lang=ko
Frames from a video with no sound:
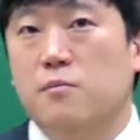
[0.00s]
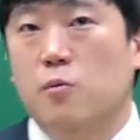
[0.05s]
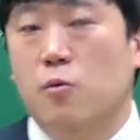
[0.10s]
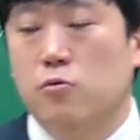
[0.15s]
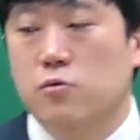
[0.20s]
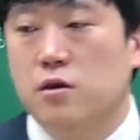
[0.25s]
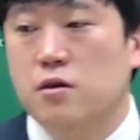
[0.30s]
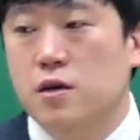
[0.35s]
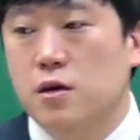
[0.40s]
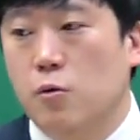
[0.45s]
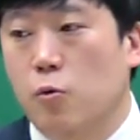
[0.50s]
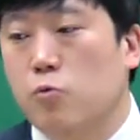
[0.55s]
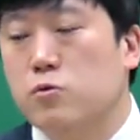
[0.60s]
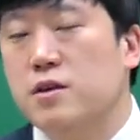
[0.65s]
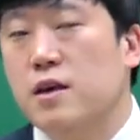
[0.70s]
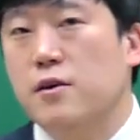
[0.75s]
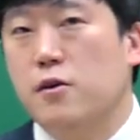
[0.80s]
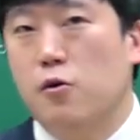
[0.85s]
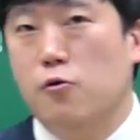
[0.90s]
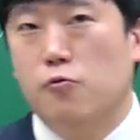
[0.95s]
뭐 특히
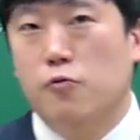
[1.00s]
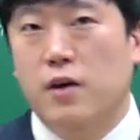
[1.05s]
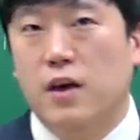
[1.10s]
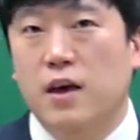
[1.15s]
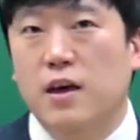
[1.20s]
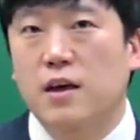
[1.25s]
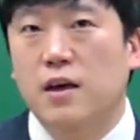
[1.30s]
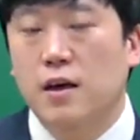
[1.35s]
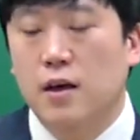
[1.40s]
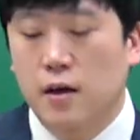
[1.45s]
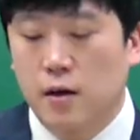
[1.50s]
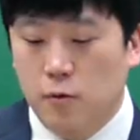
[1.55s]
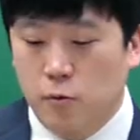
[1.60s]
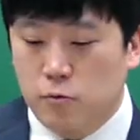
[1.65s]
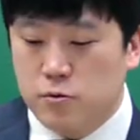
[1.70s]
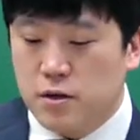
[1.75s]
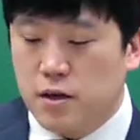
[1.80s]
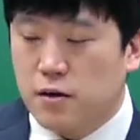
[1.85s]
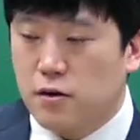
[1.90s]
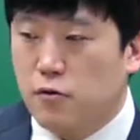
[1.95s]
옷의 경우에
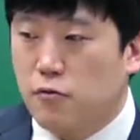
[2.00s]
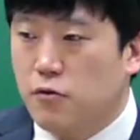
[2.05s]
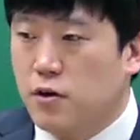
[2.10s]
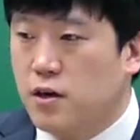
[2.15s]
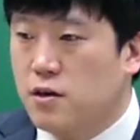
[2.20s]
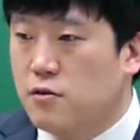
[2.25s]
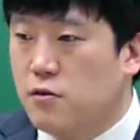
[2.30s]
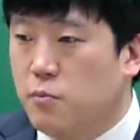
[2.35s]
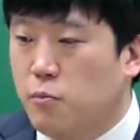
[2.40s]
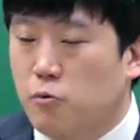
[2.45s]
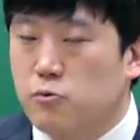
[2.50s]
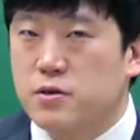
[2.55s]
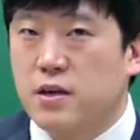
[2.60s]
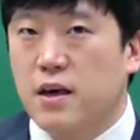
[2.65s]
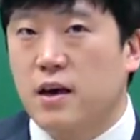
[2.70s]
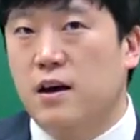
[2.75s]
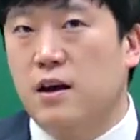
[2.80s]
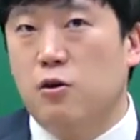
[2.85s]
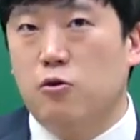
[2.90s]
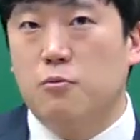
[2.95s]
옷의 경우에 이거
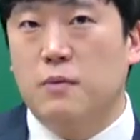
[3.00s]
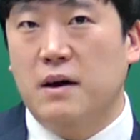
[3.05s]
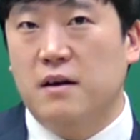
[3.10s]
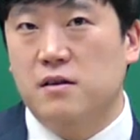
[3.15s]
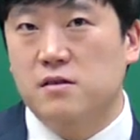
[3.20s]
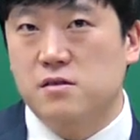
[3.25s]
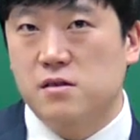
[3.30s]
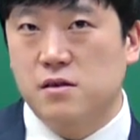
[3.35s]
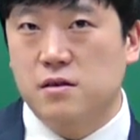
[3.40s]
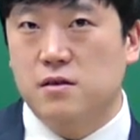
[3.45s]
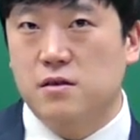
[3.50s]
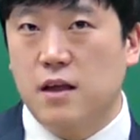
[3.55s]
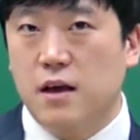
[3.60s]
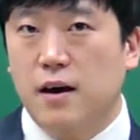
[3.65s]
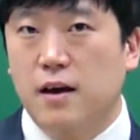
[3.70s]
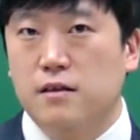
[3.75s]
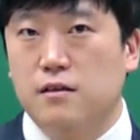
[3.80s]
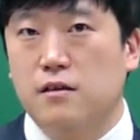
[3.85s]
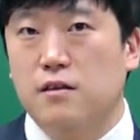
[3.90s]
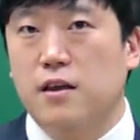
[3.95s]
보세야라고 말을 쓸
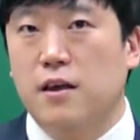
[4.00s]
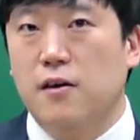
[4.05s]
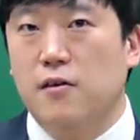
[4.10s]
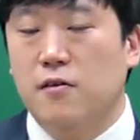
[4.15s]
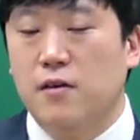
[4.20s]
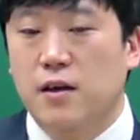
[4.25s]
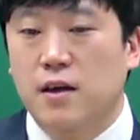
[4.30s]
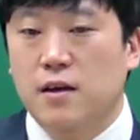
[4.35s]
때가 있는데요.